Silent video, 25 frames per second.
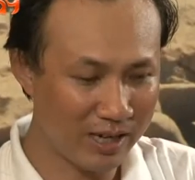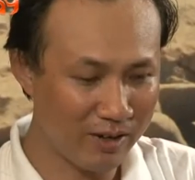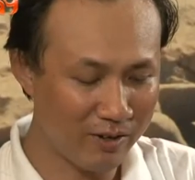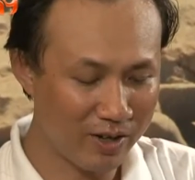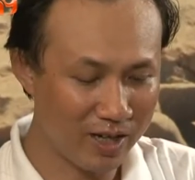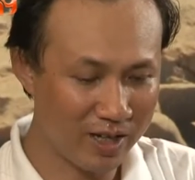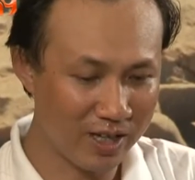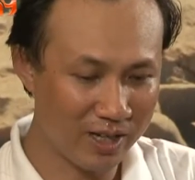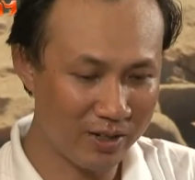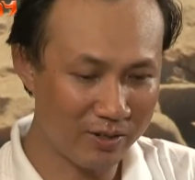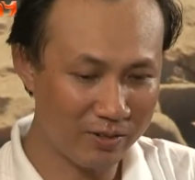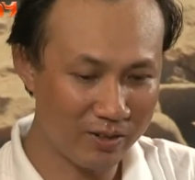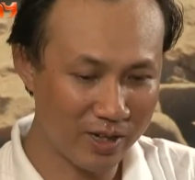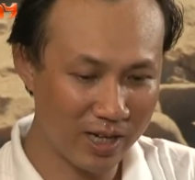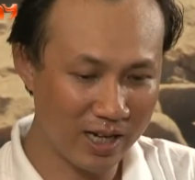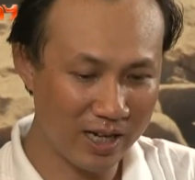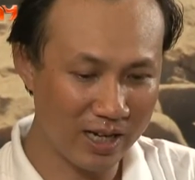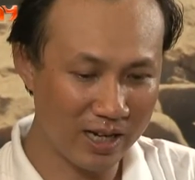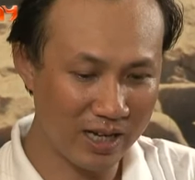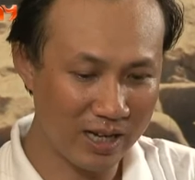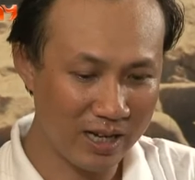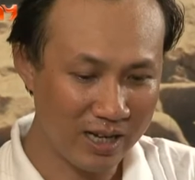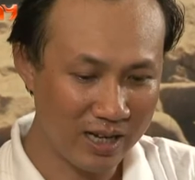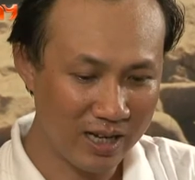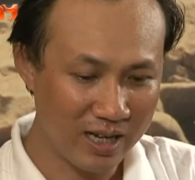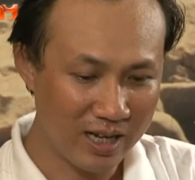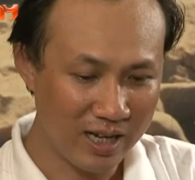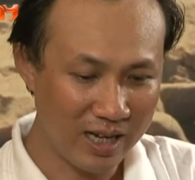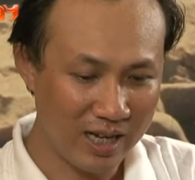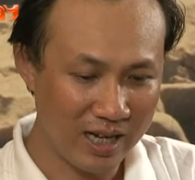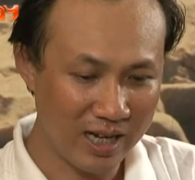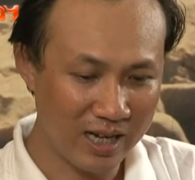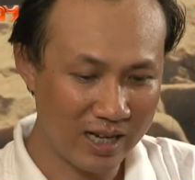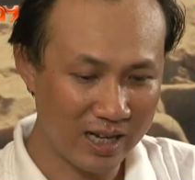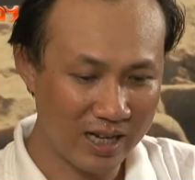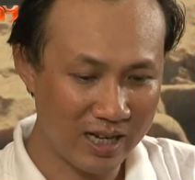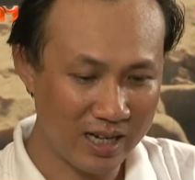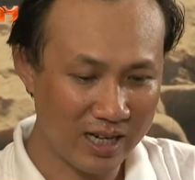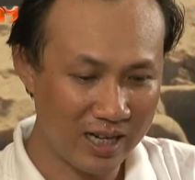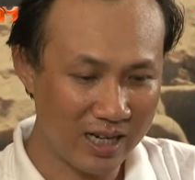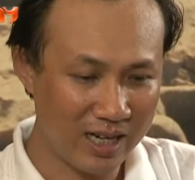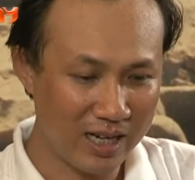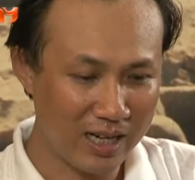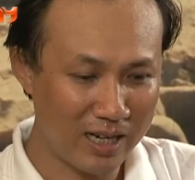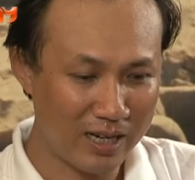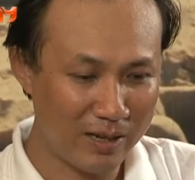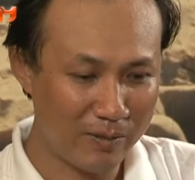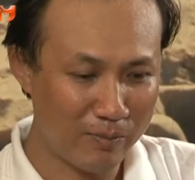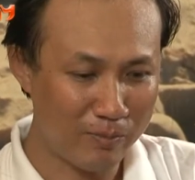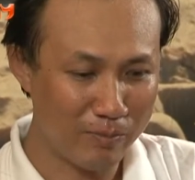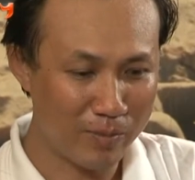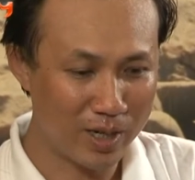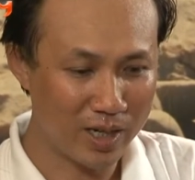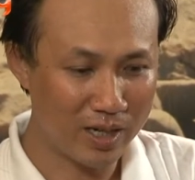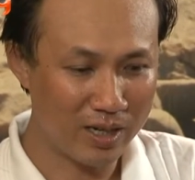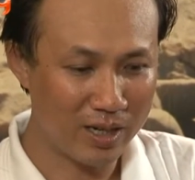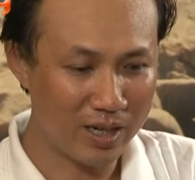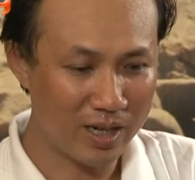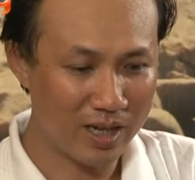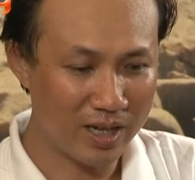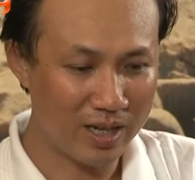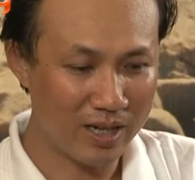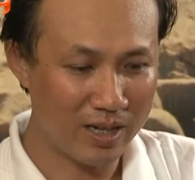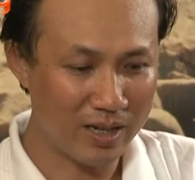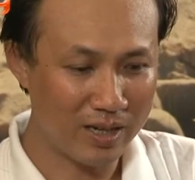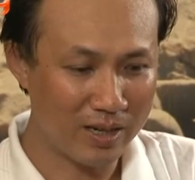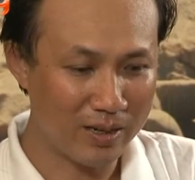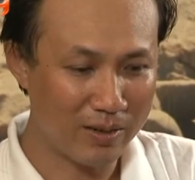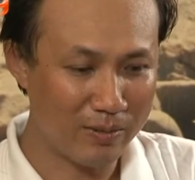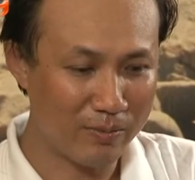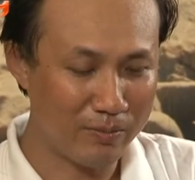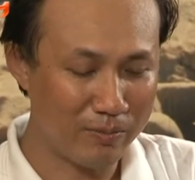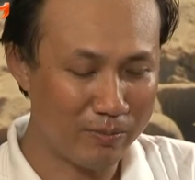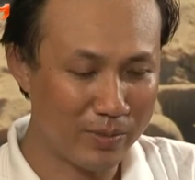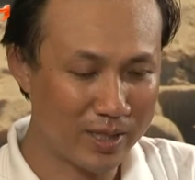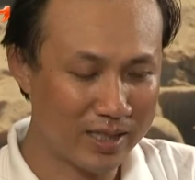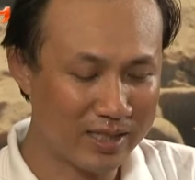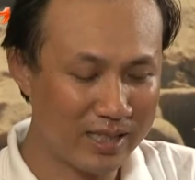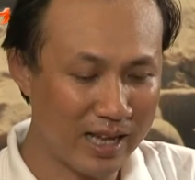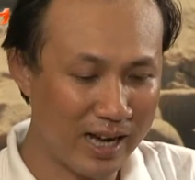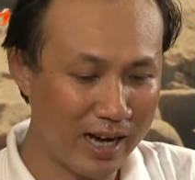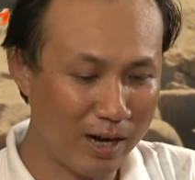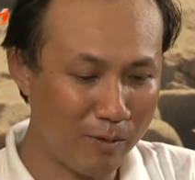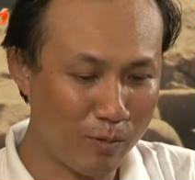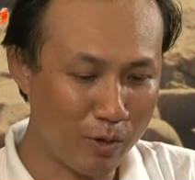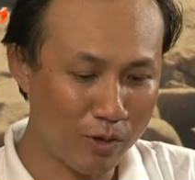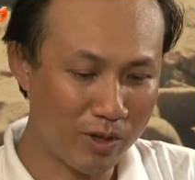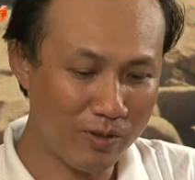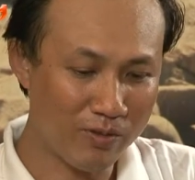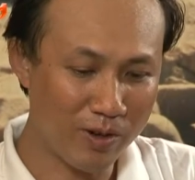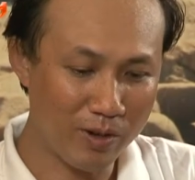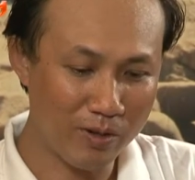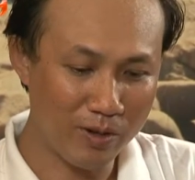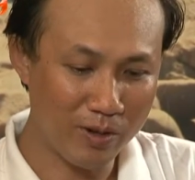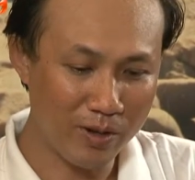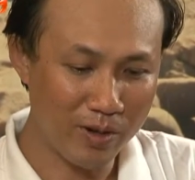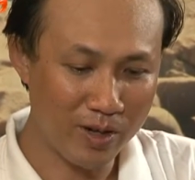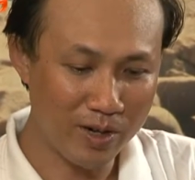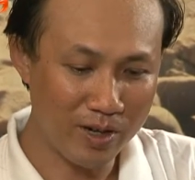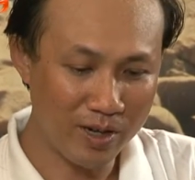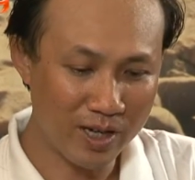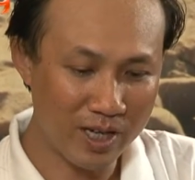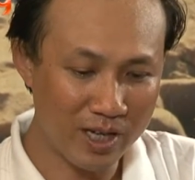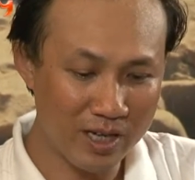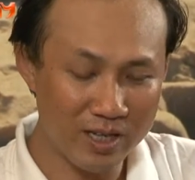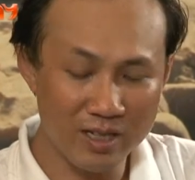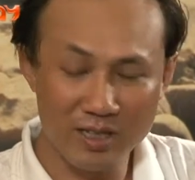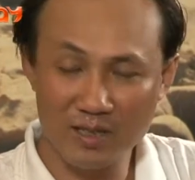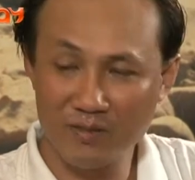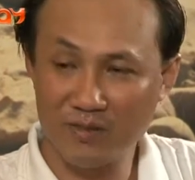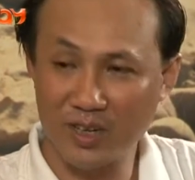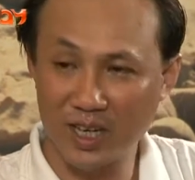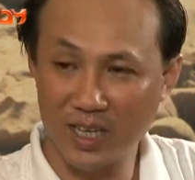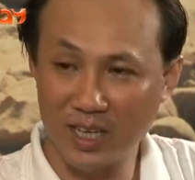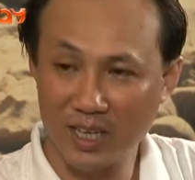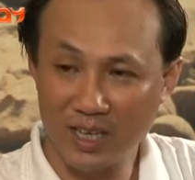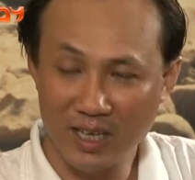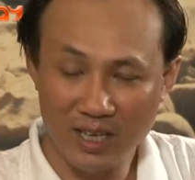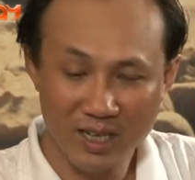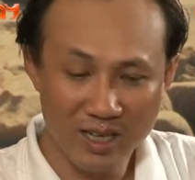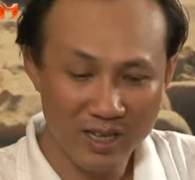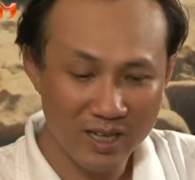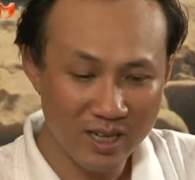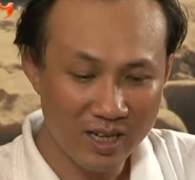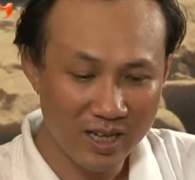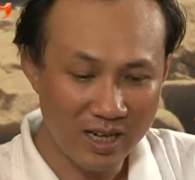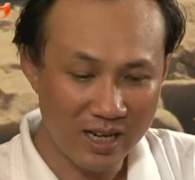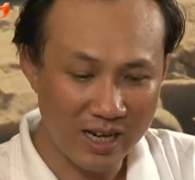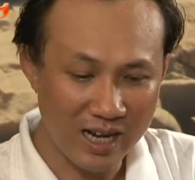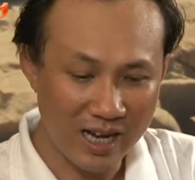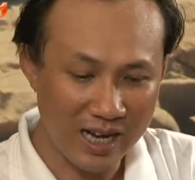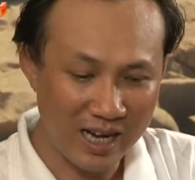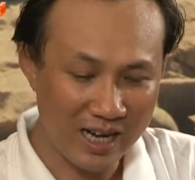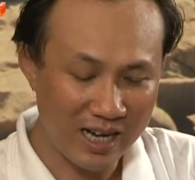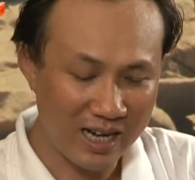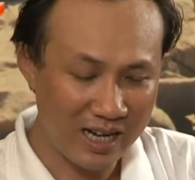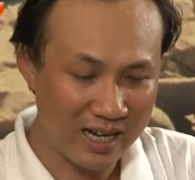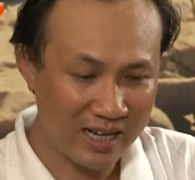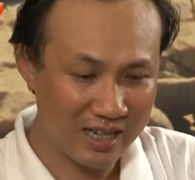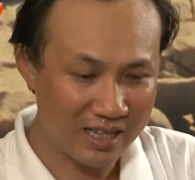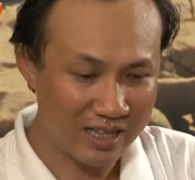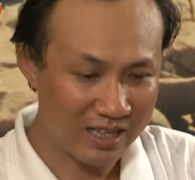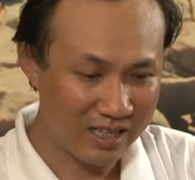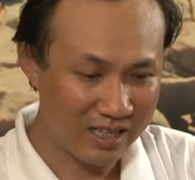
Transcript: theo cái kiểu là ăn mình mình tạo một cái cái hương vị là